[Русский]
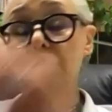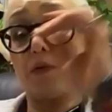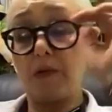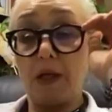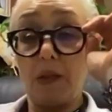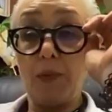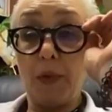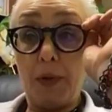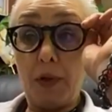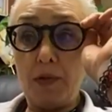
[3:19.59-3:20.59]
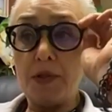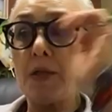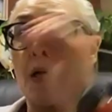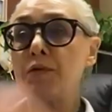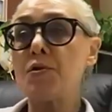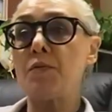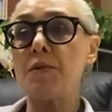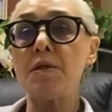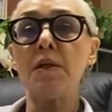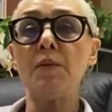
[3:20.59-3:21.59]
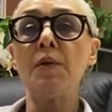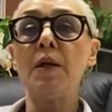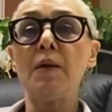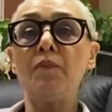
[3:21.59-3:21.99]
сказать, как бы по природе того, что мы делаем,